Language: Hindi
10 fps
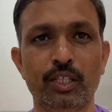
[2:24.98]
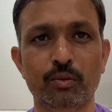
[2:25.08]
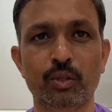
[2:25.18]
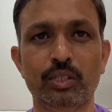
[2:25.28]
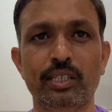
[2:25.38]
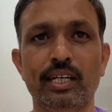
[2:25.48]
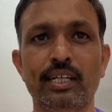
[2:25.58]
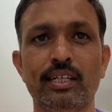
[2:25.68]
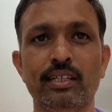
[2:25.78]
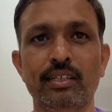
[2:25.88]
है वो अच्छा
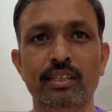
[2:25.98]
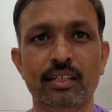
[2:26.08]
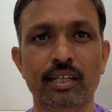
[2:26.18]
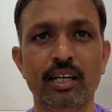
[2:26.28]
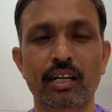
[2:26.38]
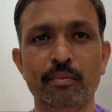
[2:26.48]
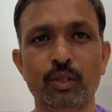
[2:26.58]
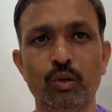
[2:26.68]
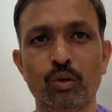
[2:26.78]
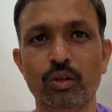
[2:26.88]
है गले में
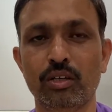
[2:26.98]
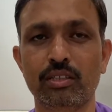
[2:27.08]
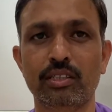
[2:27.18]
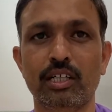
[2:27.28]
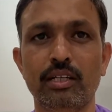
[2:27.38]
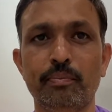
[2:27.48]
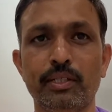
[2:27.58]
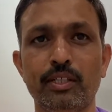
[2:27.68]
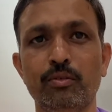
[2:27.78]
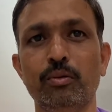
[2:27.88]
जो तकलीफ
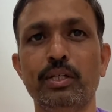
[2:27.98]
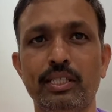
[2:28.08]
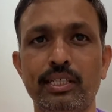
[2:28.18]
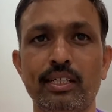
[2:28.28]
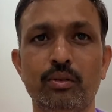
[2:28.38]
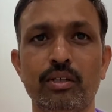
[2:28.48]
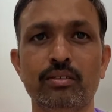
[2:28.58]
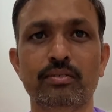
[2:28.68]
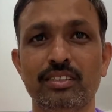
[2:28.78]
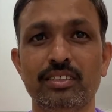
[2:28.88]
पड़ती थी वो भी अच्छा है थोड़ा
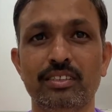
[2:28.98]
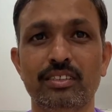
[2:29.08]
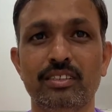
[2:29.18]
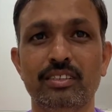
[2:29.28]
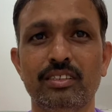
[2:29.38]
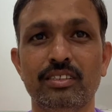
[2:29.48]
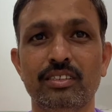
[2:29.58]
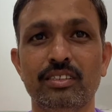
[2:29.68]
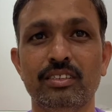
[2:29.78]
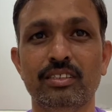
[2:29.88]
ये आपको
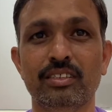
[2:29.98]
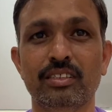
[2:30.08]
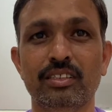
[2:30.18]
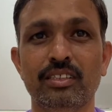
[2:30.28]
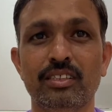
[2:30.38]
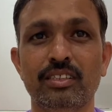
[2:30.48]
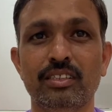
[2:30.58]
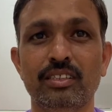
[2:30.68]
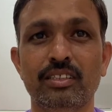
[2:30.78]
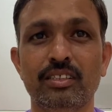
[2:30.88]
जो फर्क लग रहा है
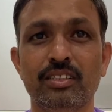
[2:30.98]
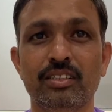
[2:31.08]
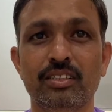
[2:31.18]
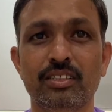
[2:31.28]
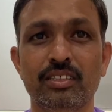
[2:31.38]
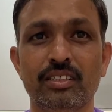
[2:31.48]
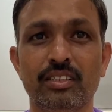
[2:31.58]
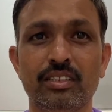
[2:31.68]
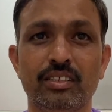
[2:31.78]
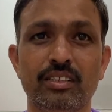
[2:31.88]
सिर्फ होम्योपैथिक
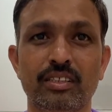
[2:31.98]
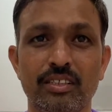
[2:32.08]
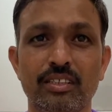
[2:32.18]
दवाइयों से लग रहा है